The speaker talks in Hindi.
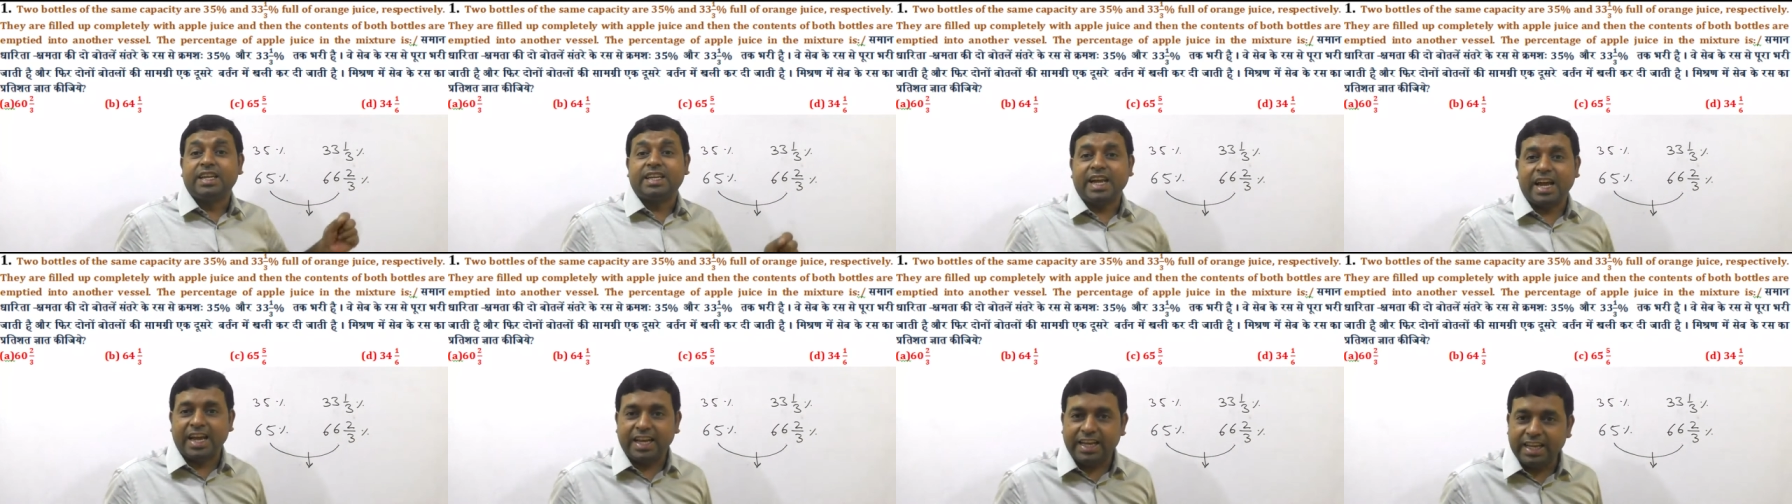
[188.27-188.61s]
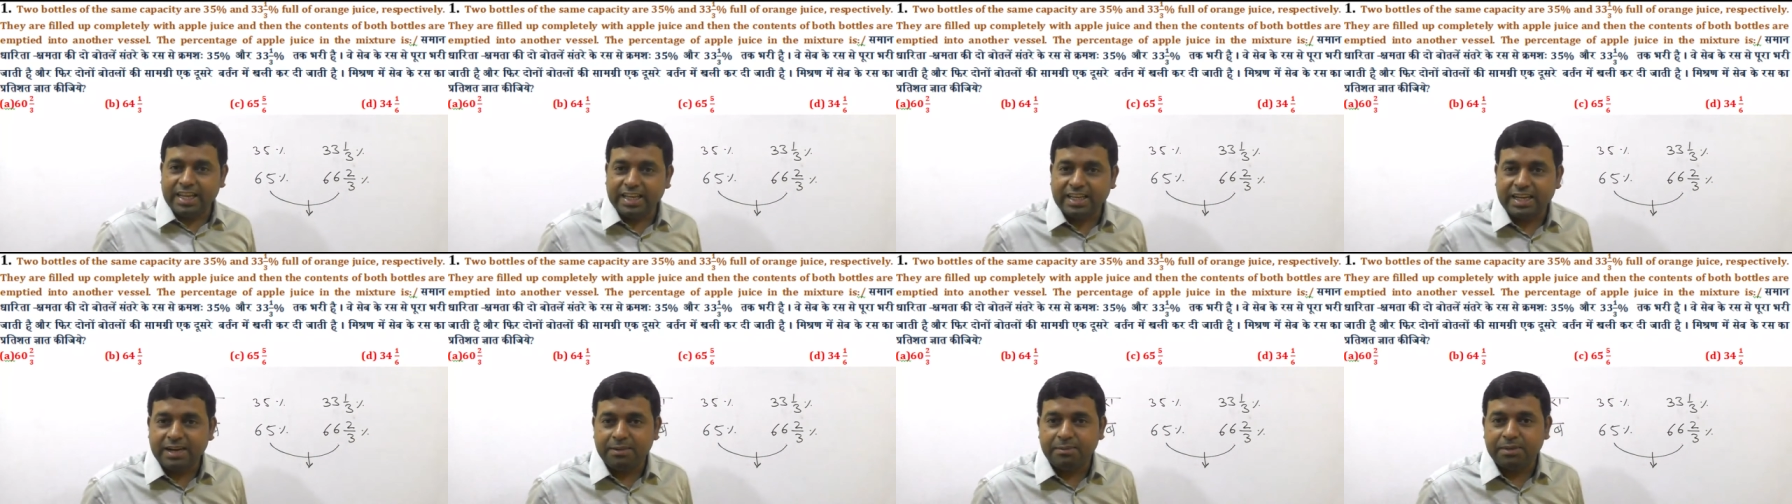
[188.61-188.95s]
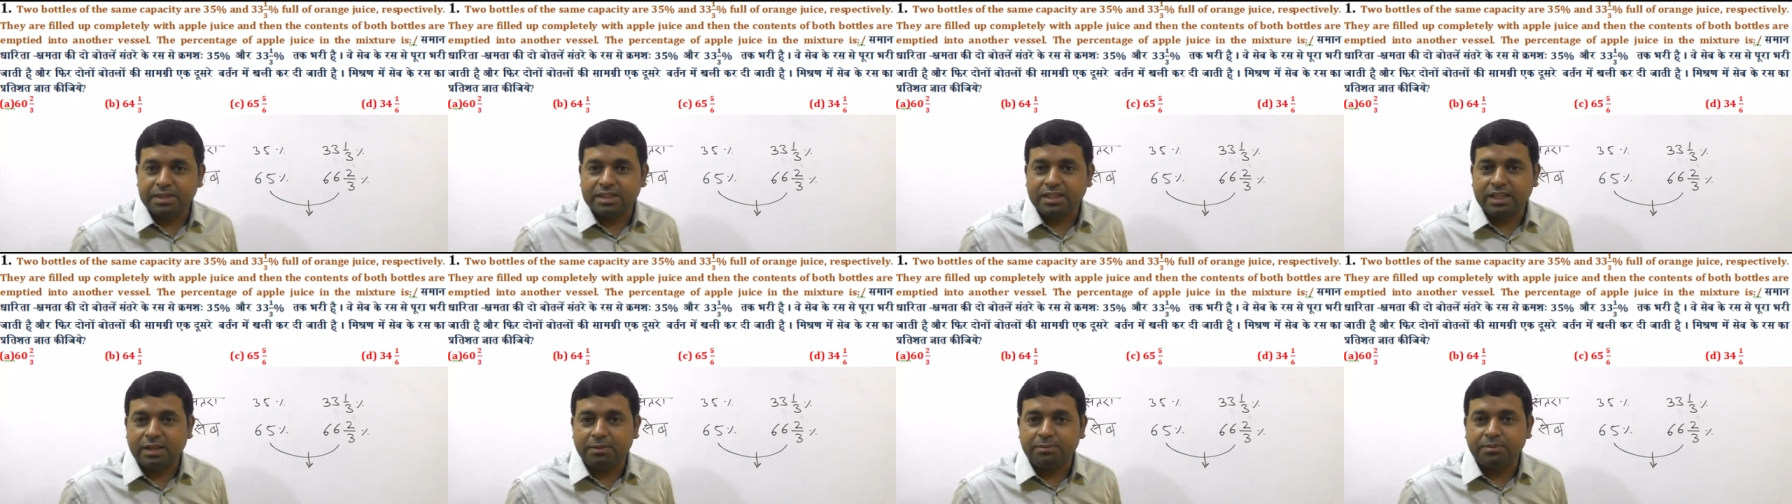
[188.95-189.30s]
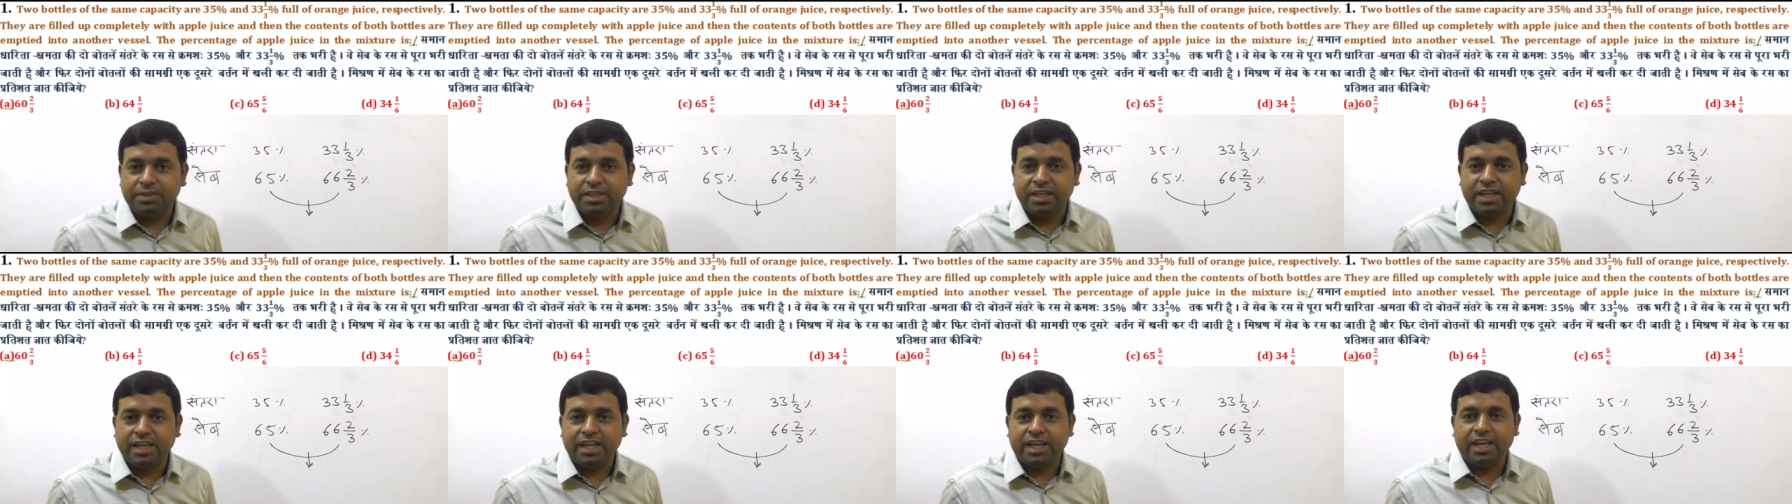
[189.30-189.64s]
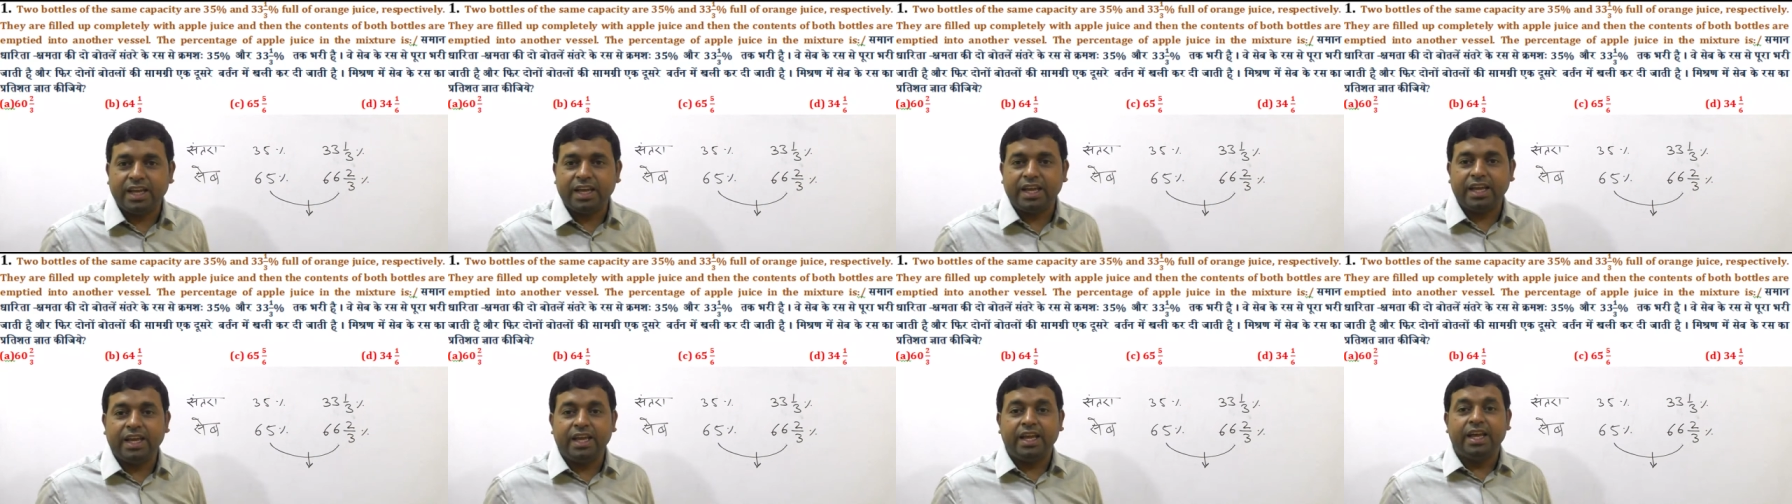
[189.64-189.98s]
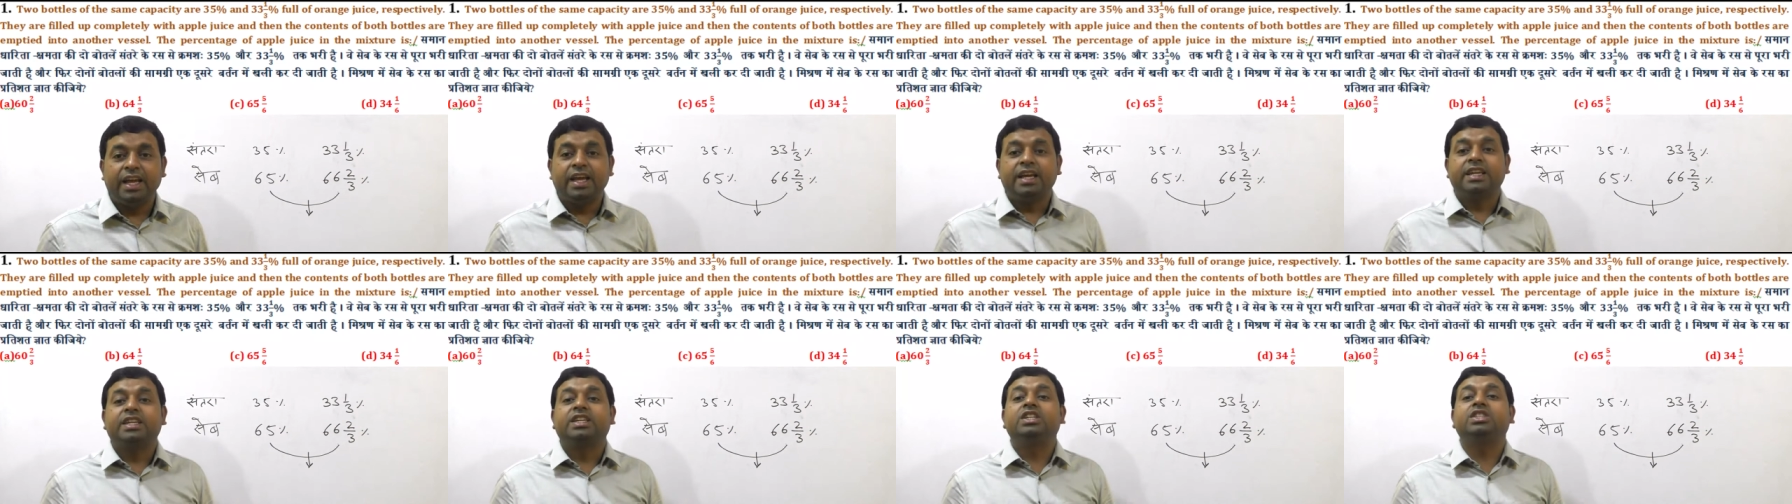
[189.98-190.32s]
कहने का मतलब ये है
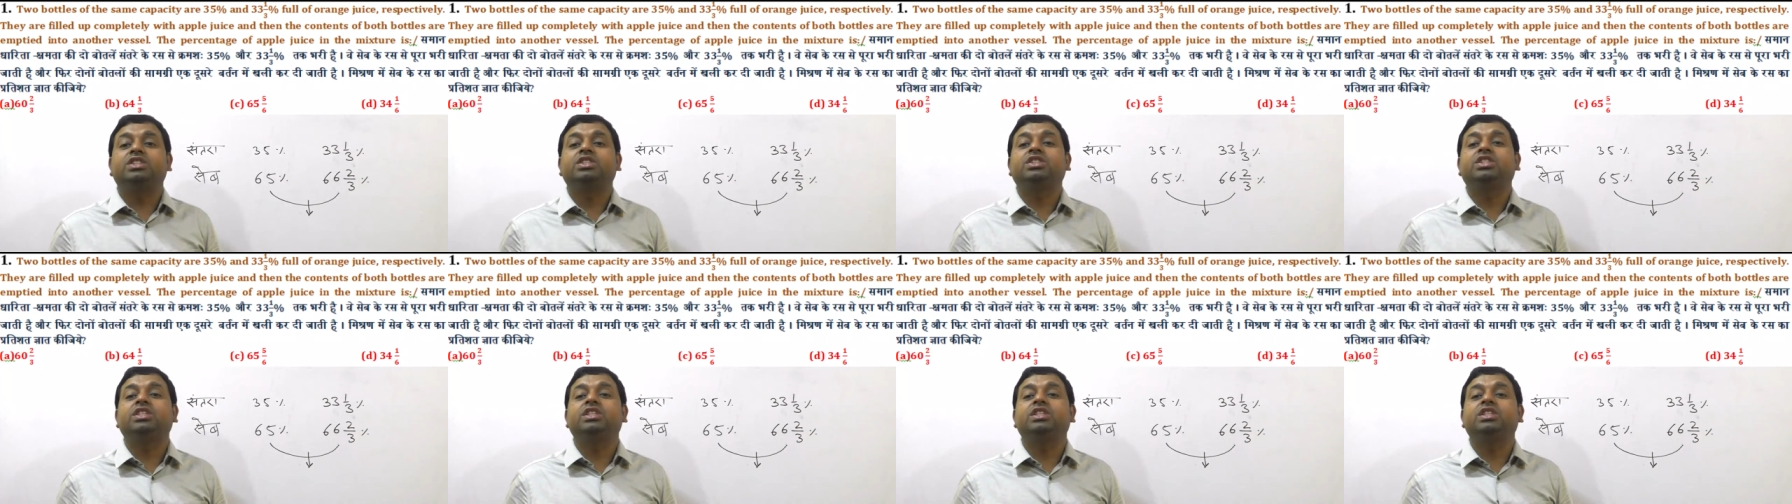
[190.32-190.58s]
कि